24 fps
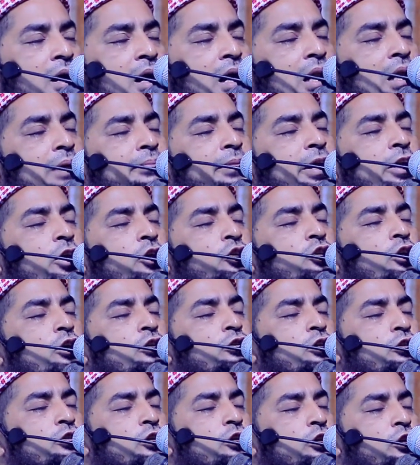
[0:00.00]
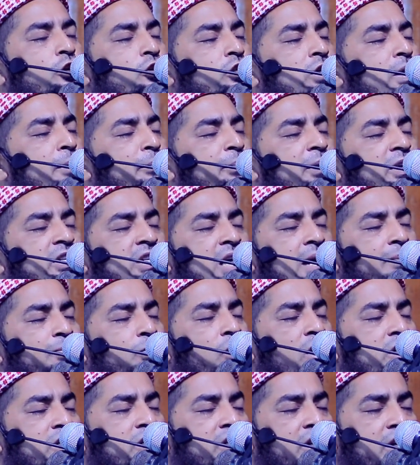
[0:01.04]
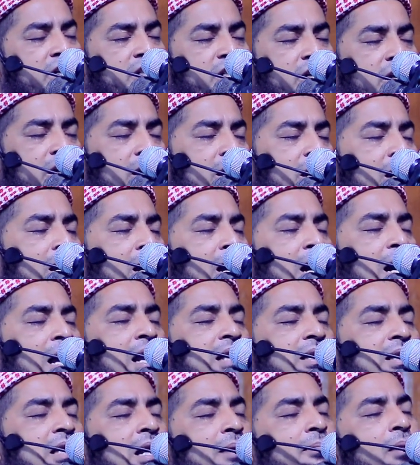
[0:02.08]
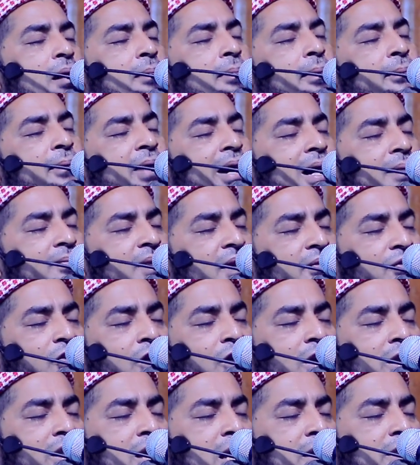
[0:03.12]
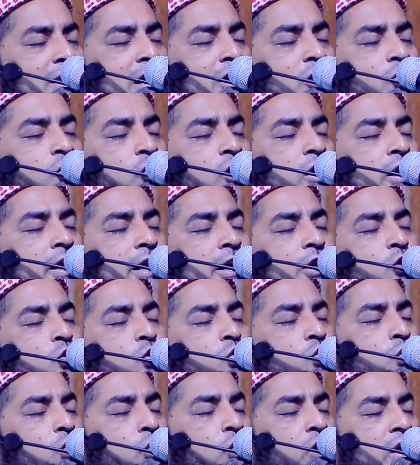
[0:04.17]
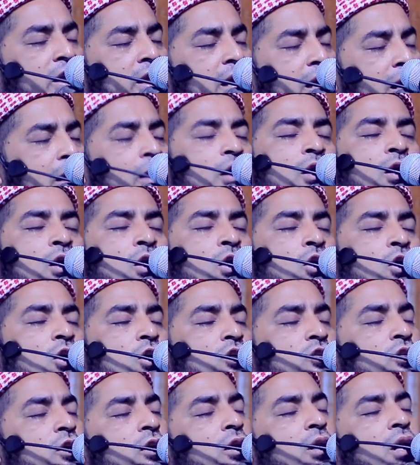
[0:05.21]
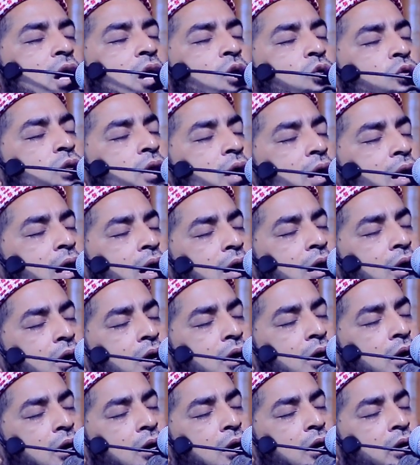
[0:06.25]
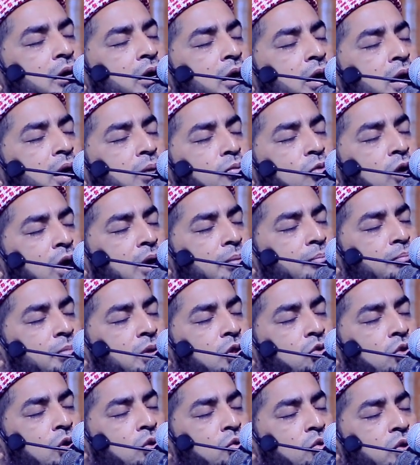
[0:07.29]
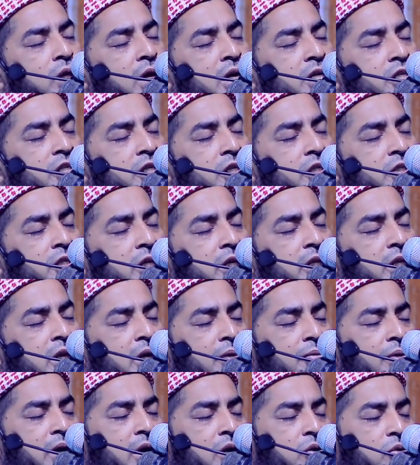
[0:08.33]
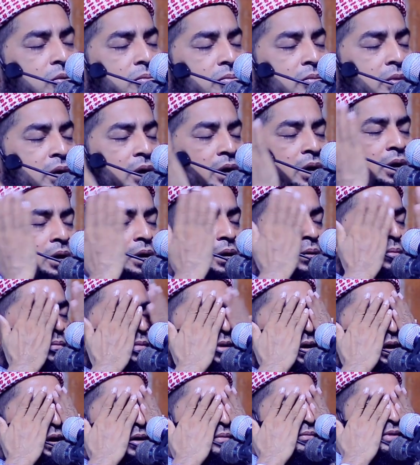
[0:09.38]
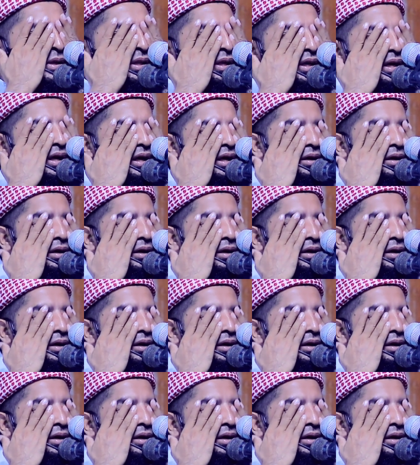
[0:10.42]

আল্লাহ মানে সংসদ সদস্য এমপি সাহেব দোয়া চেয়েছেন আল্লাহ তার বাবা মাকে মাফ করে দেন তার শরীরটাকে সুস্থ করে দেন ওসল্লাহ তালা খরে কলকিহি মোহাম্মদ নূরে আশি সৈয়দ নামাহম বেরহমদিকে